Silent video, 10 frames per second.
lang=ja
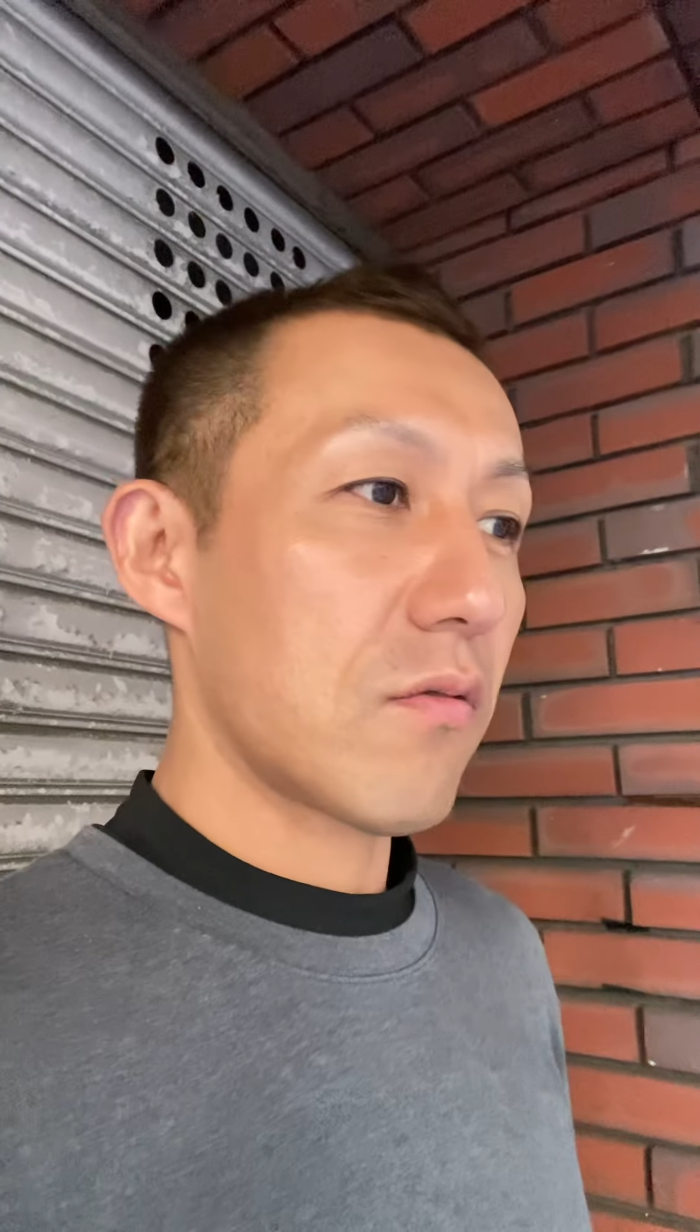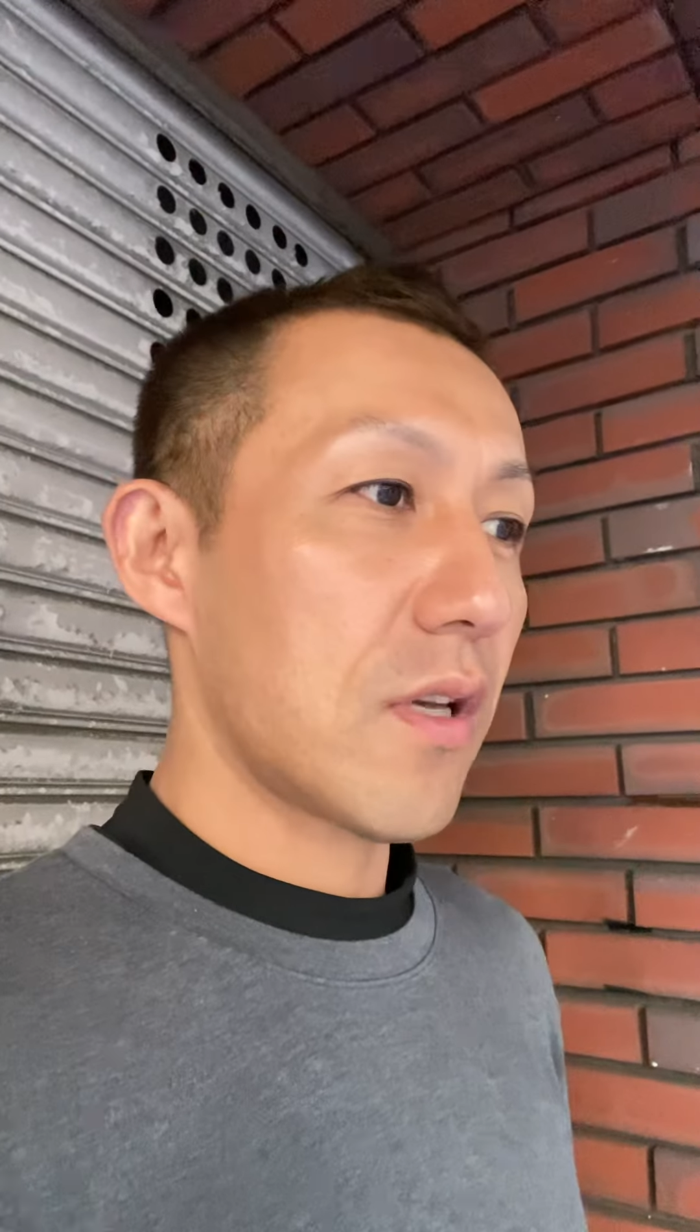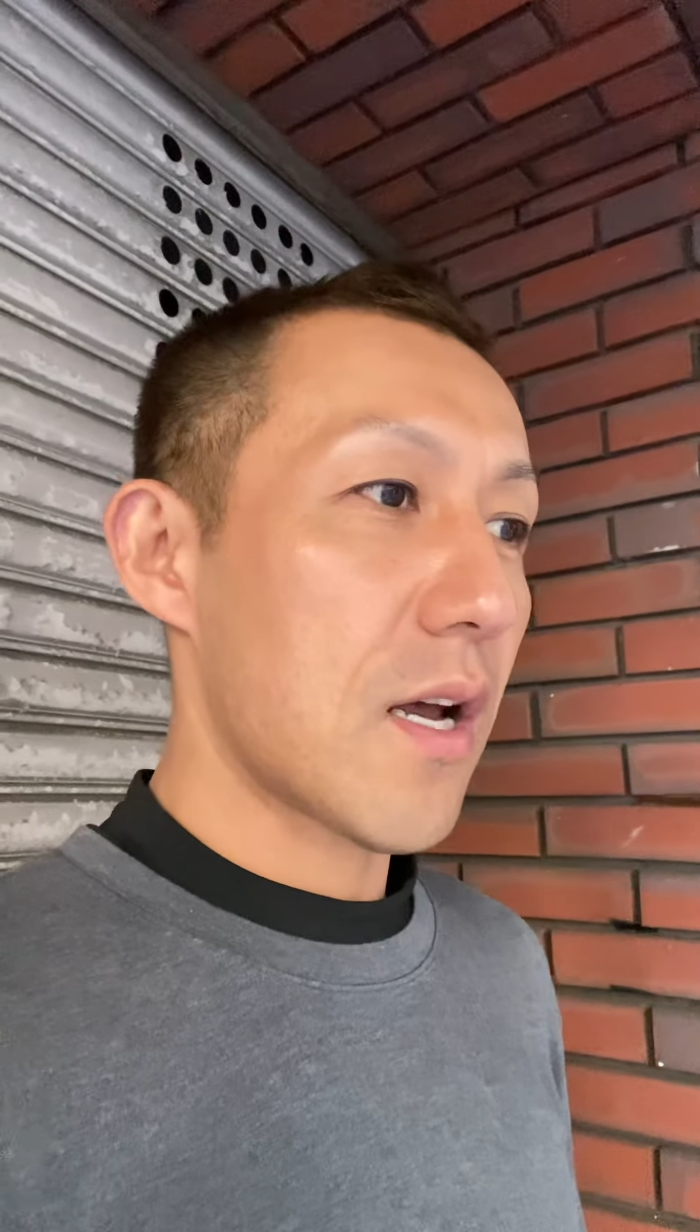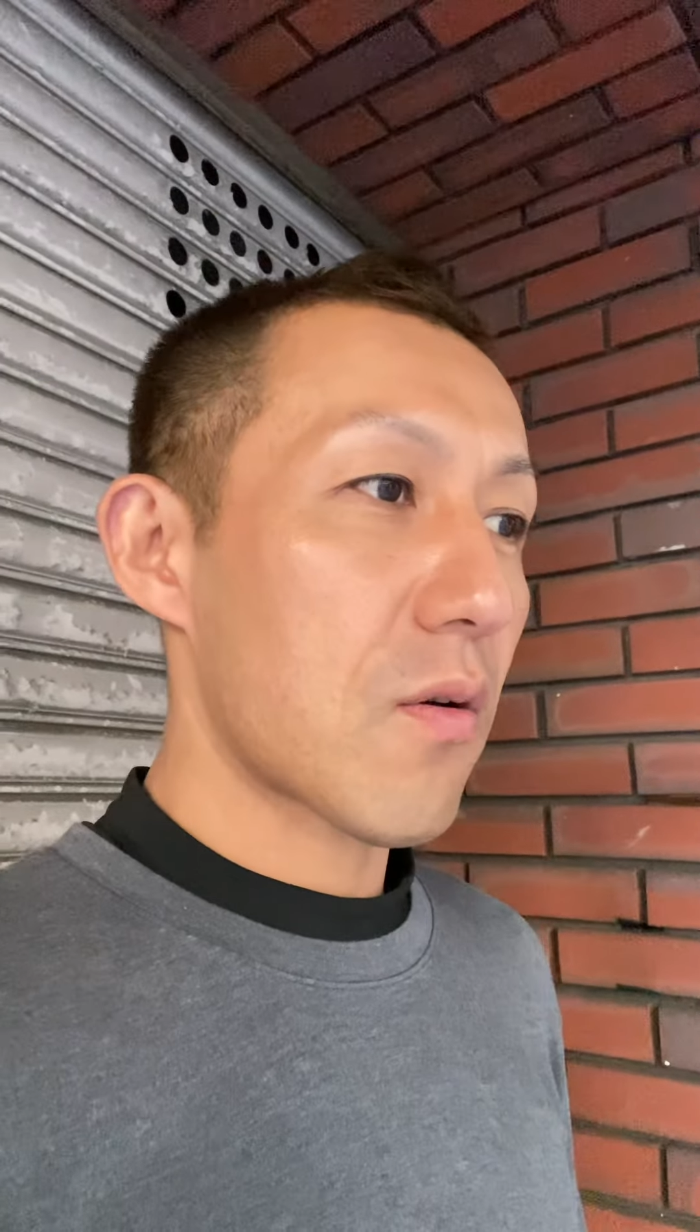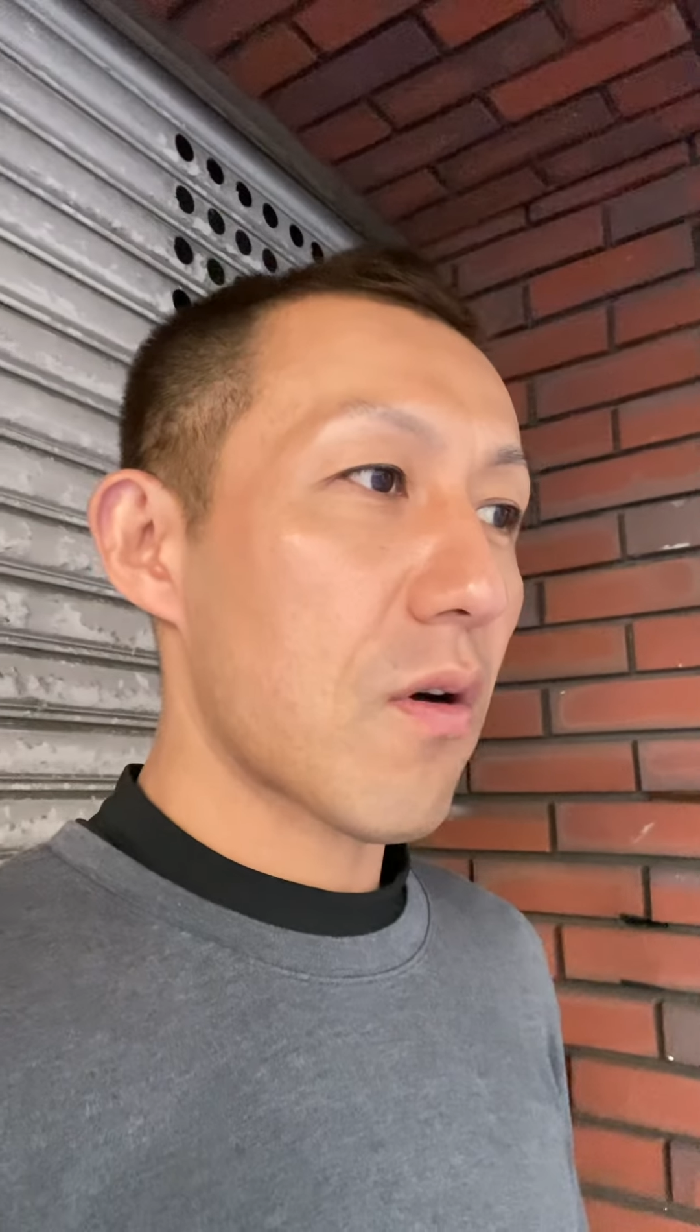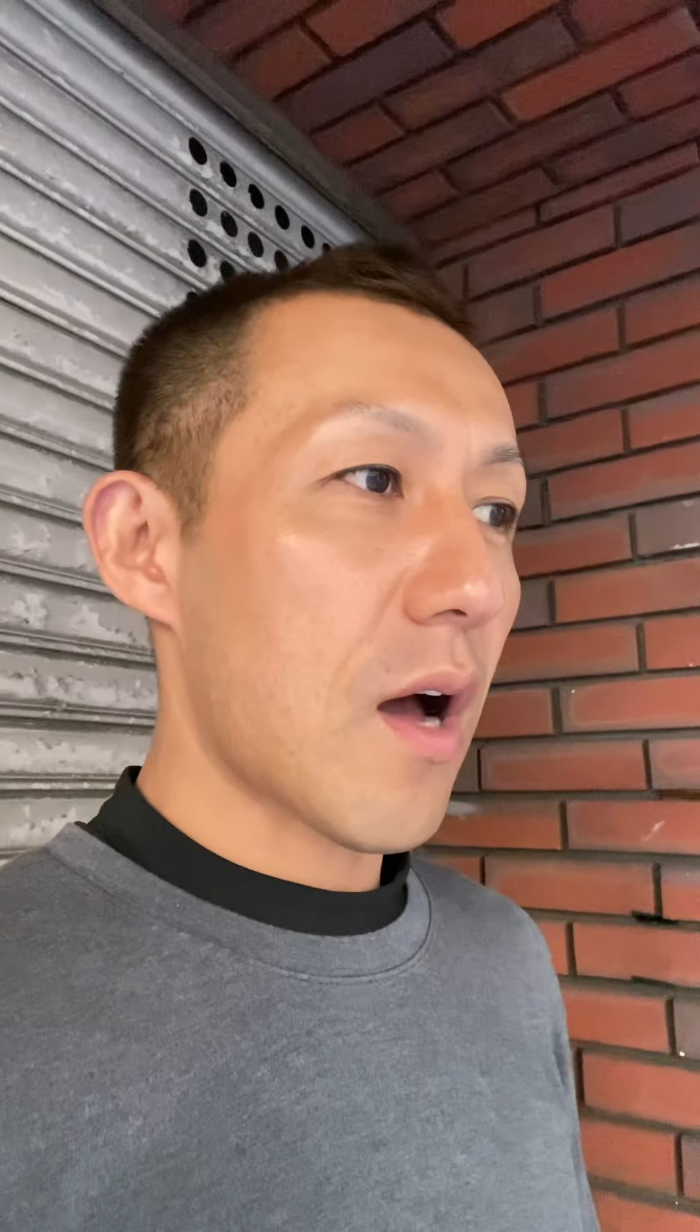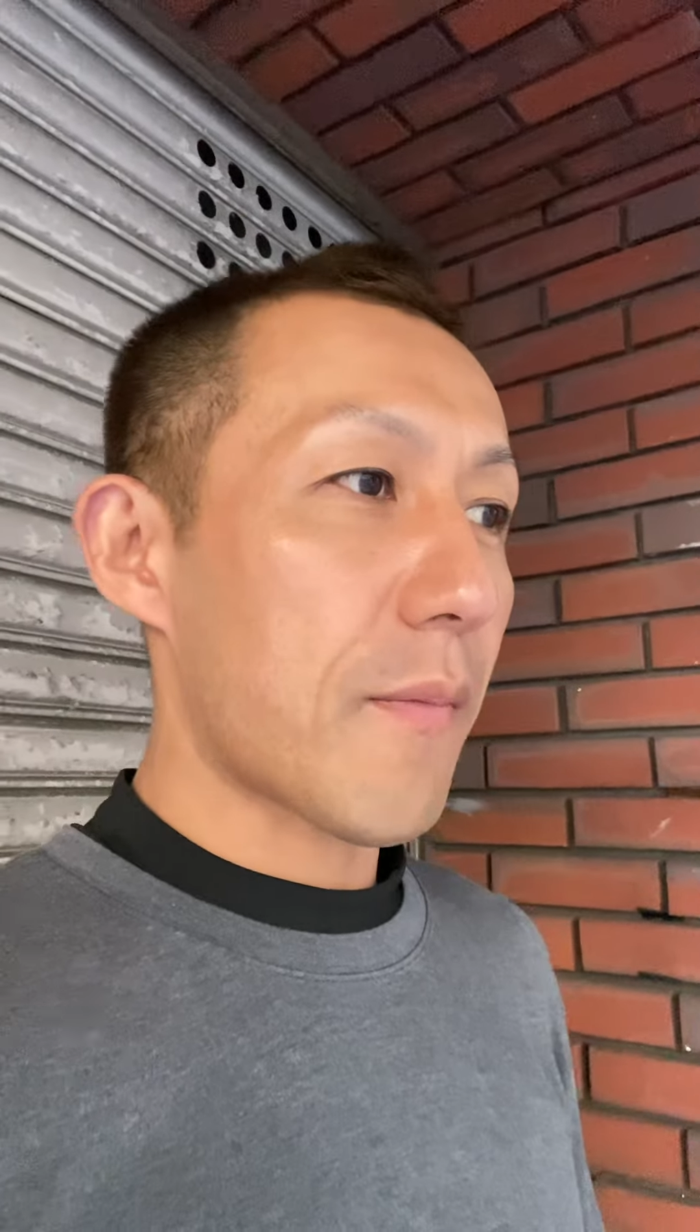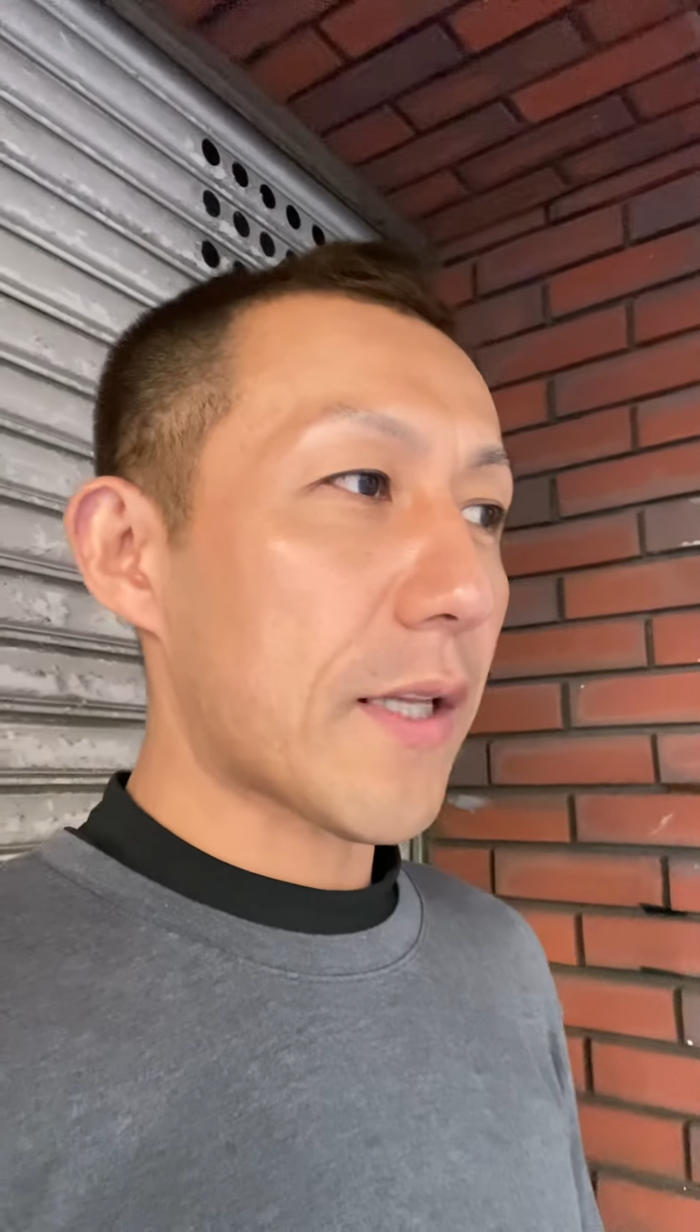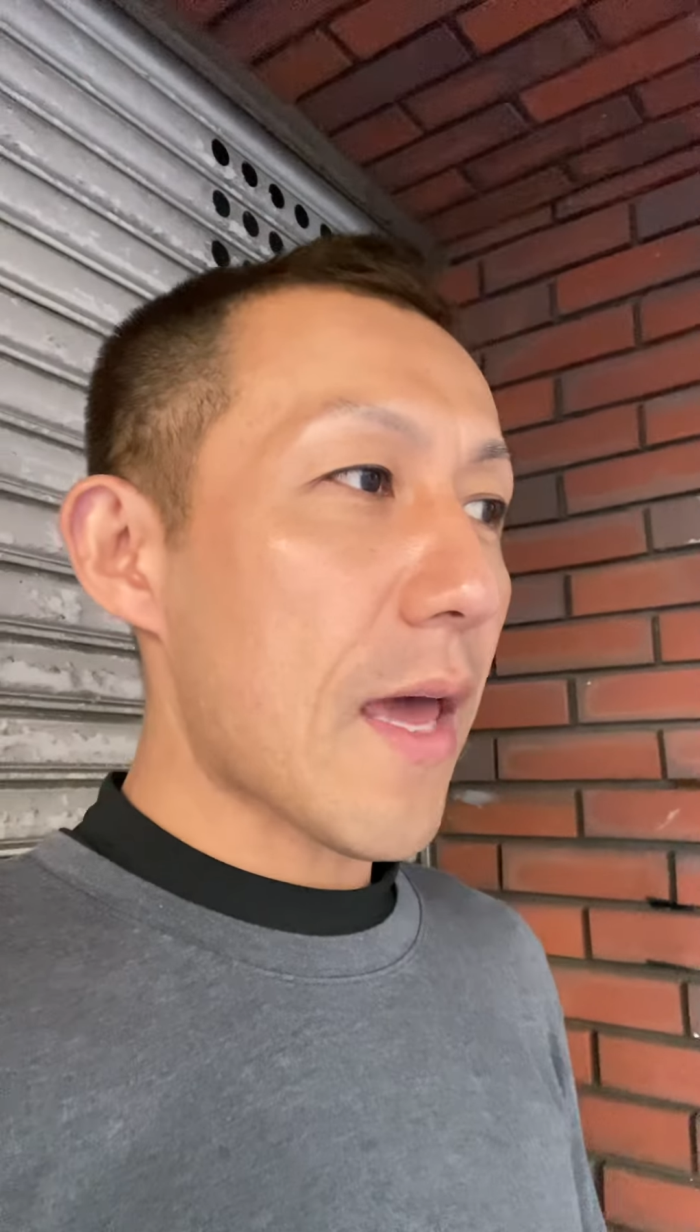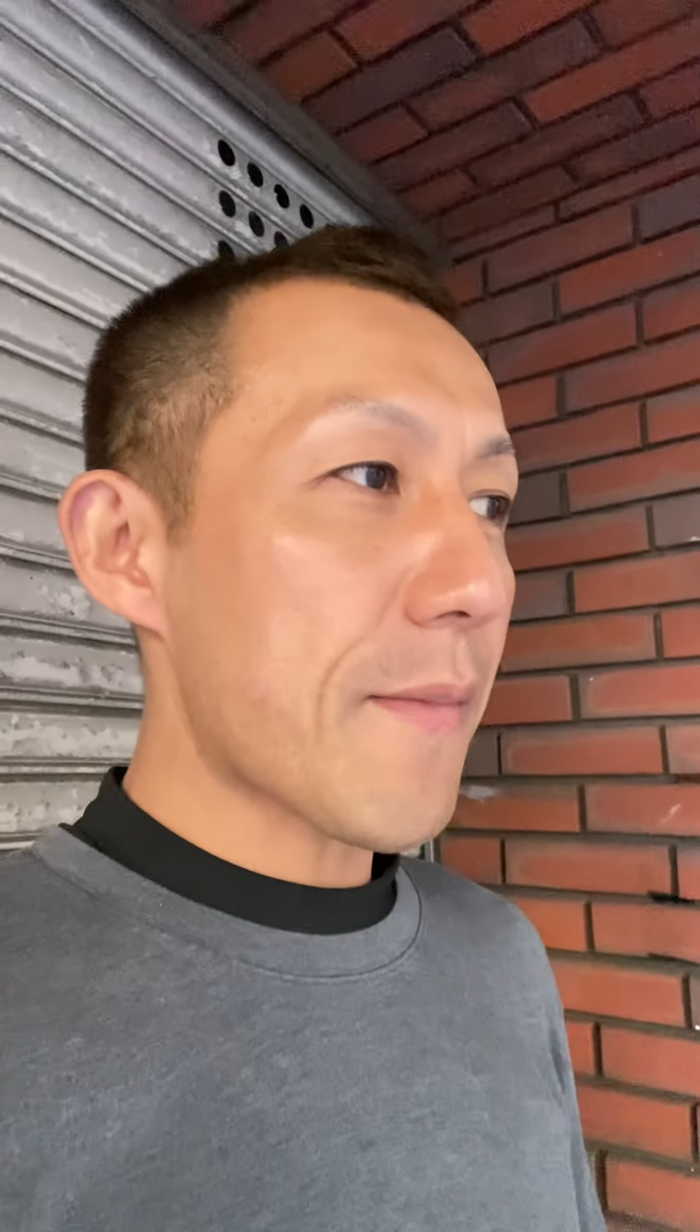の野郎
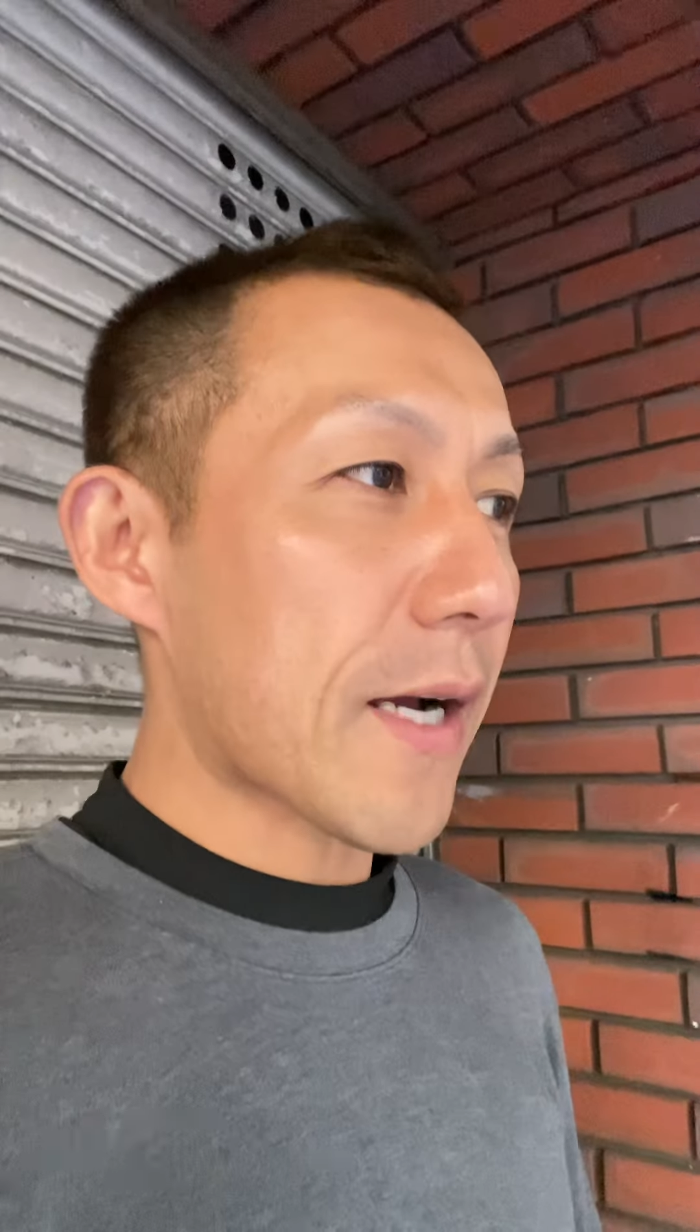浜田山